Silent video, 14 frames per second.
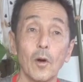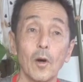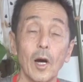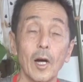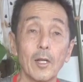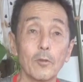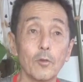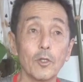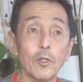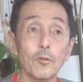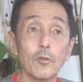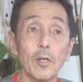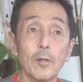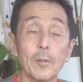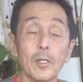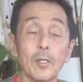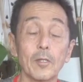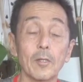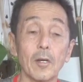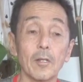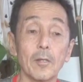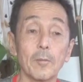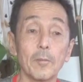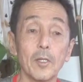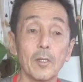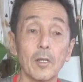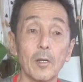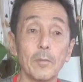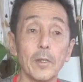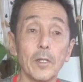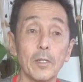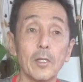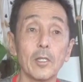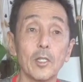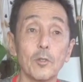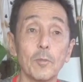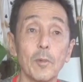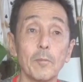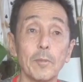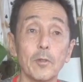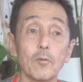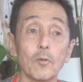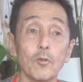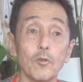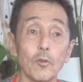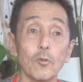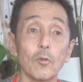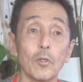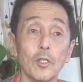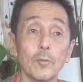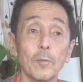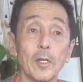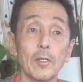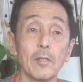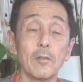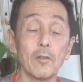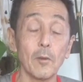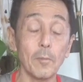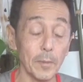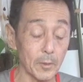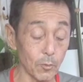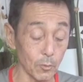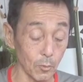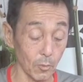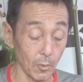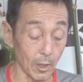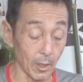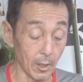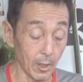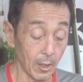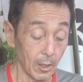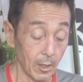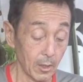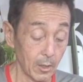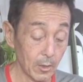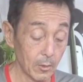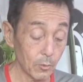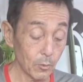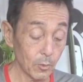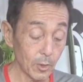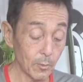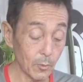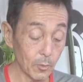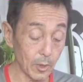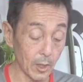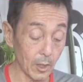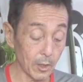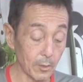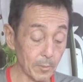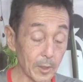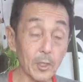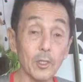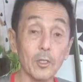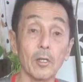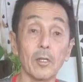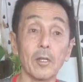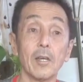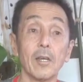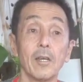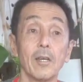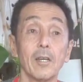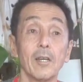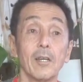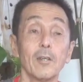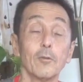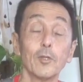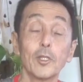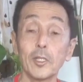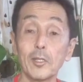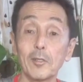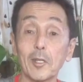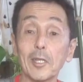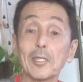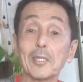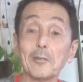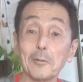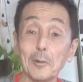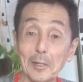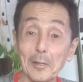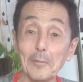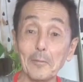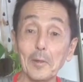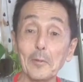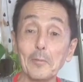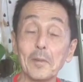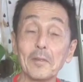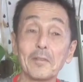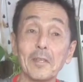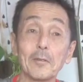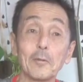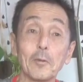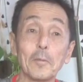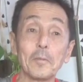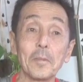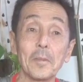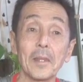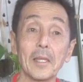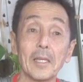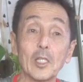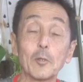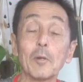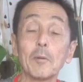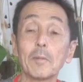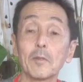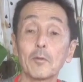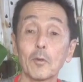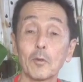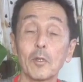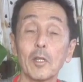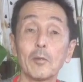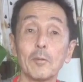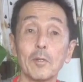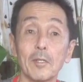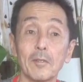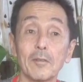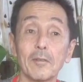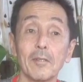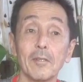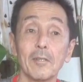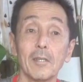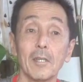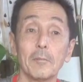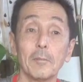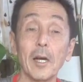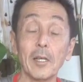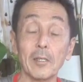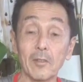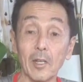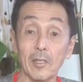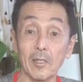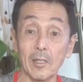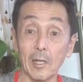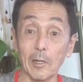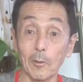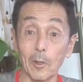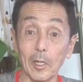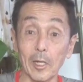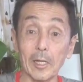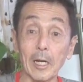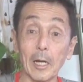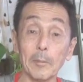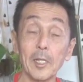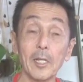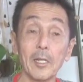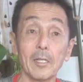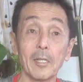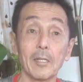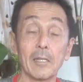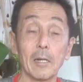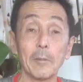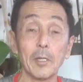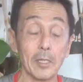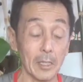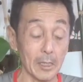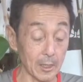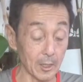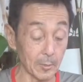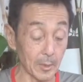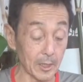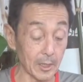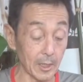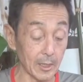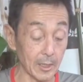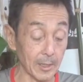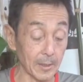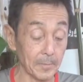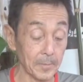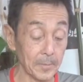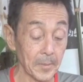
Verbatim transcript: 半年ぐらい前だったかな、見たらやっぱりね1万ペソちょっと11,000ペソとかそんなもんでありましたね。うちで使ってるのはねフィリピン製の1万ペソのテレビです。前使ってたのがね雷でダメになってしまったんで。